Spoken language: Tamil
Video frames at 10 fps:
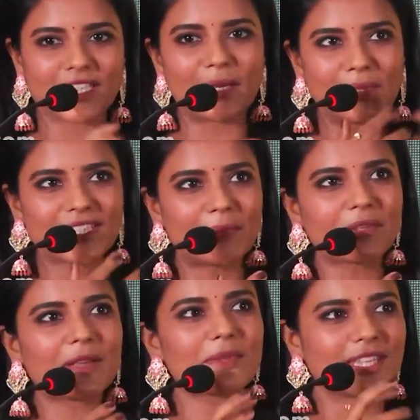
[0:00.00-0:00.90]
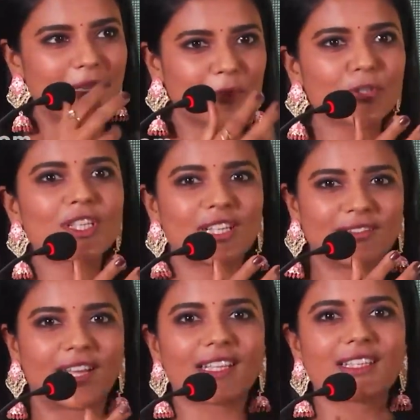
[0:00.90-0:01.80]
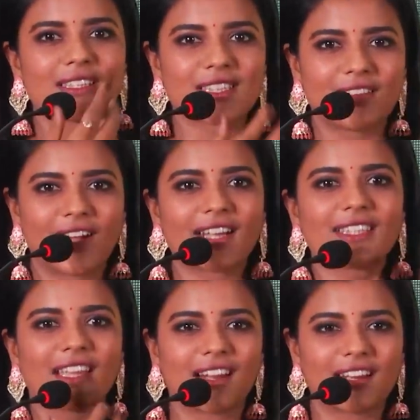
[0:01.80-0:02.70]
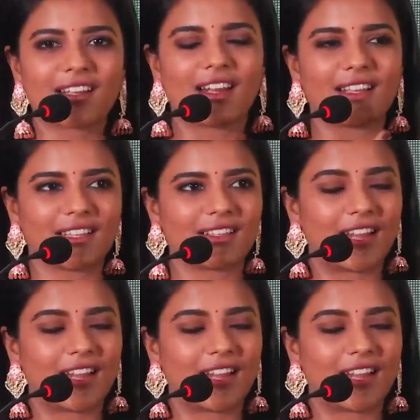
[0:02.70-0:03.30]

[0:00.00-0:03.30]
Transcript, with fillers: நம்மளுக்கு சம்டைம்ஸ் அந்த எமோஷனில் வர சில வார்த்தைகள்லாம் நல்ல